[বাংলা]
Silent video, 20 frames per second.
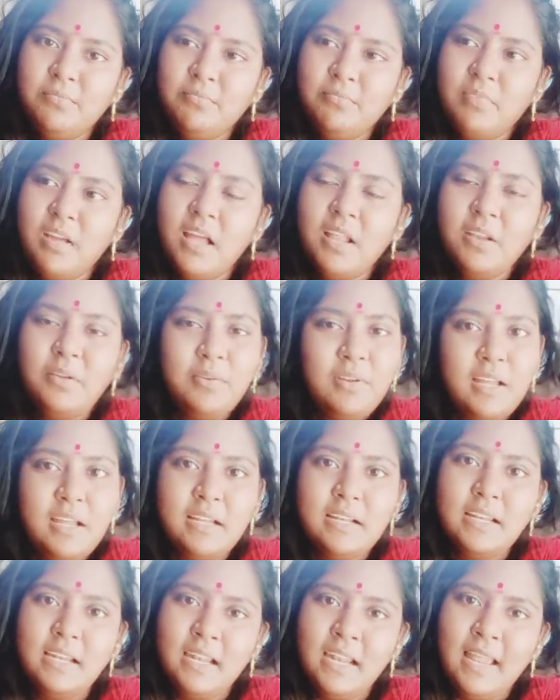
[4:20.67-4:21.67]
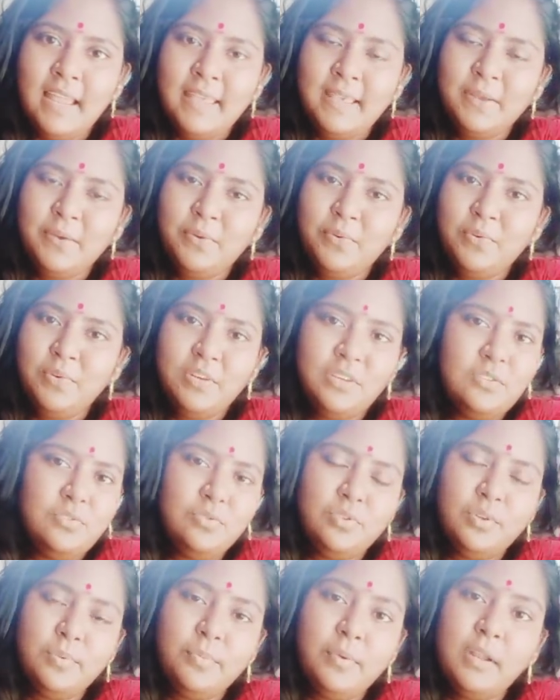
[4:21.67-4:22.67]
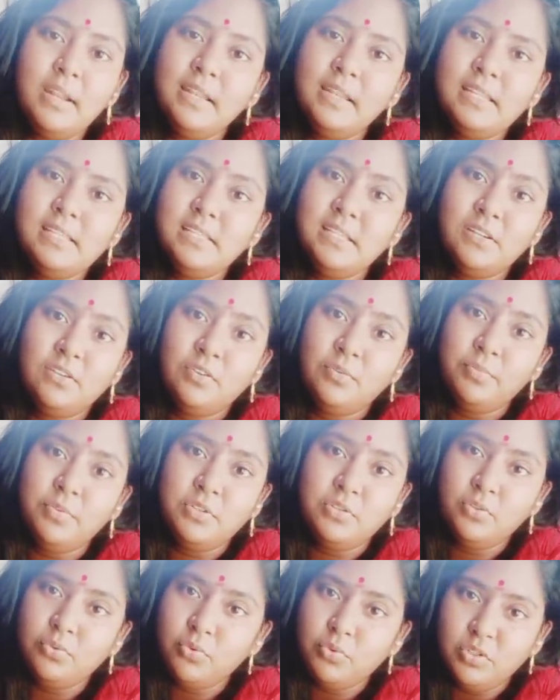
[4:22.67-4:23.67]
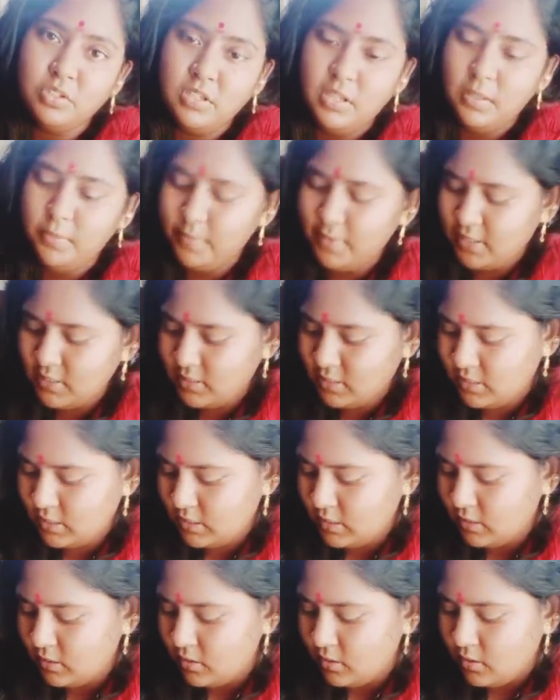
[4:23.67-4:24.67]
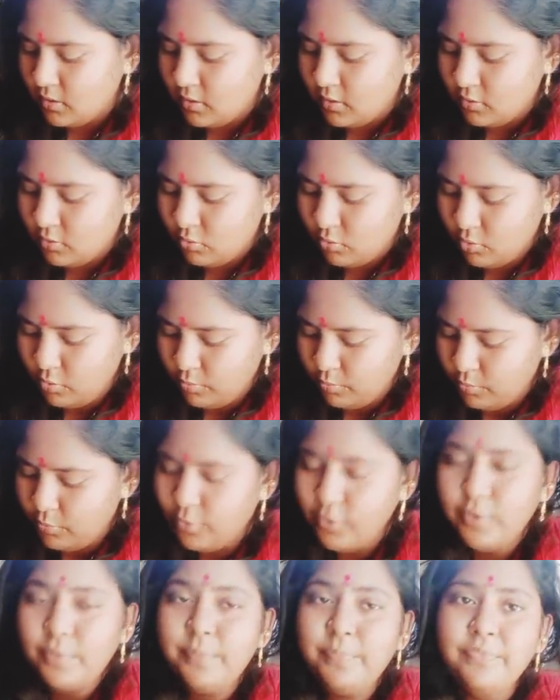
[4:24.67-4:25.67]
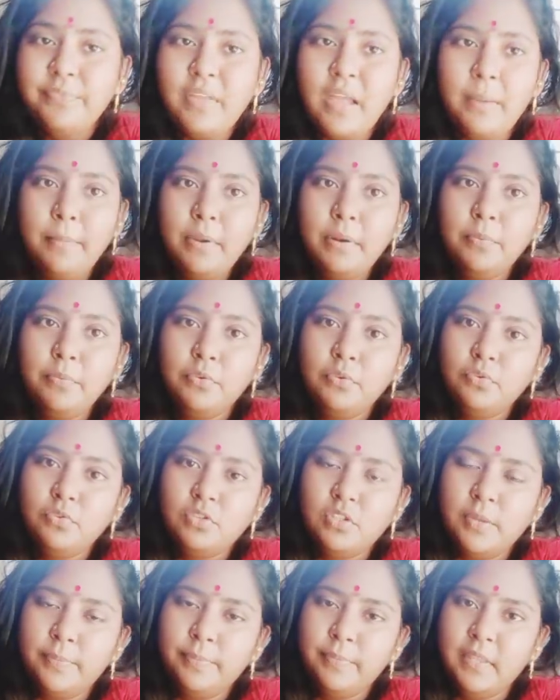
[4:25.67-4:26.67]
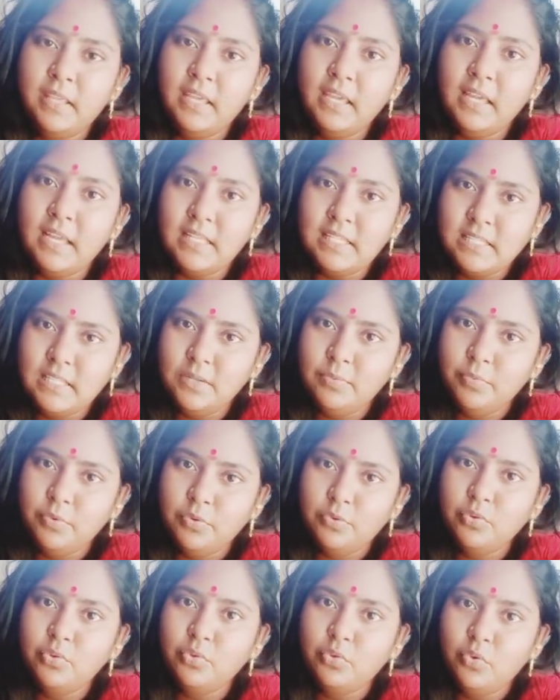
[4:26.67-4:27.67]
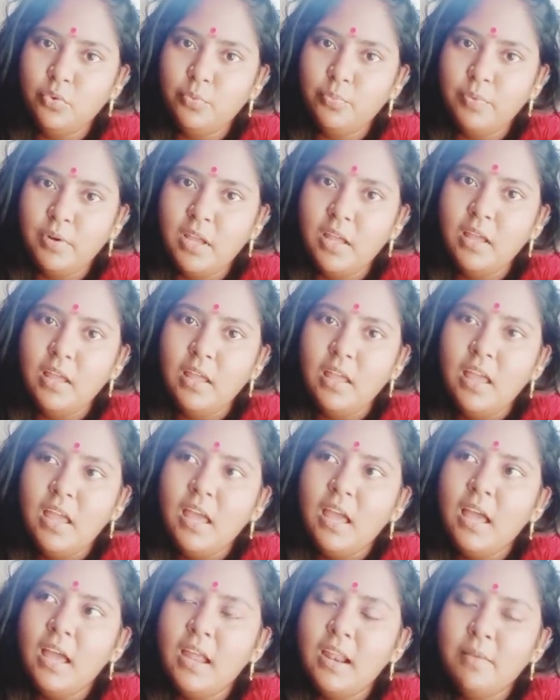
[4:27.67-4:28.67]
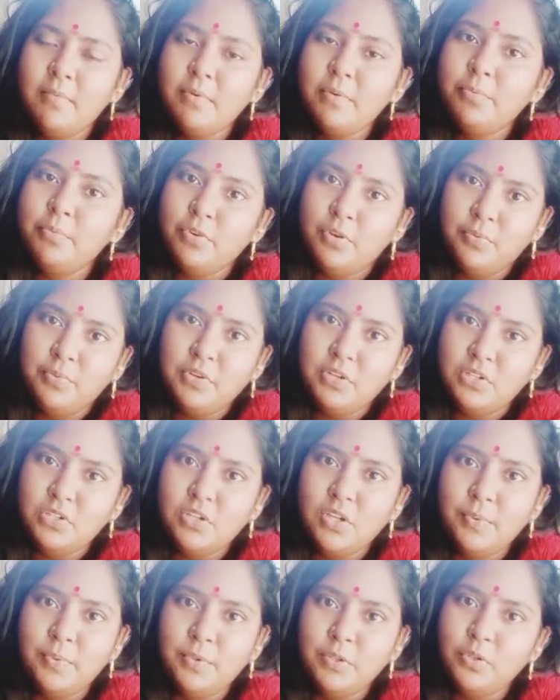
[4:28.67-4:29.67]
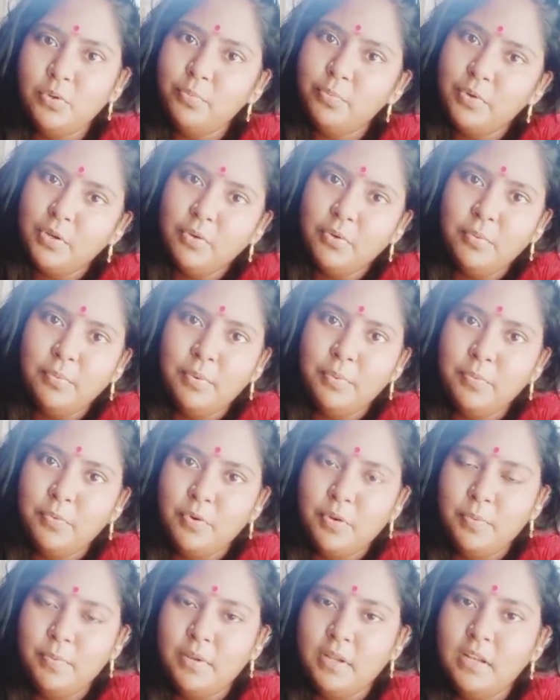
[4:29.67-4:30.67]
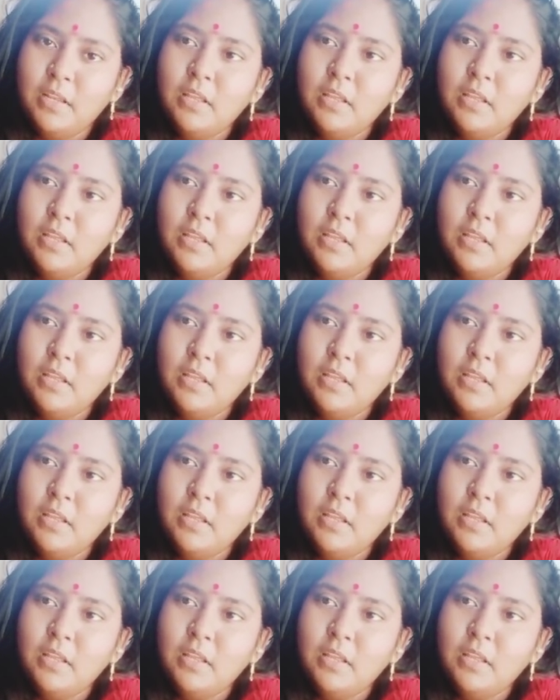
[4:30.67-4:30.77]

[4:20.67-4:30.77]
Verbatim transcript: ভালো লাগলে লাইক করো কিছু তো বলে নেই সেরকম কিছু করতেই পারছি না তবুও আমার বন্ধু সব থেকে কাছের বন্ধু তোমরা আর আমার পরিবারের সবাই তোমরাও আমার পরিবার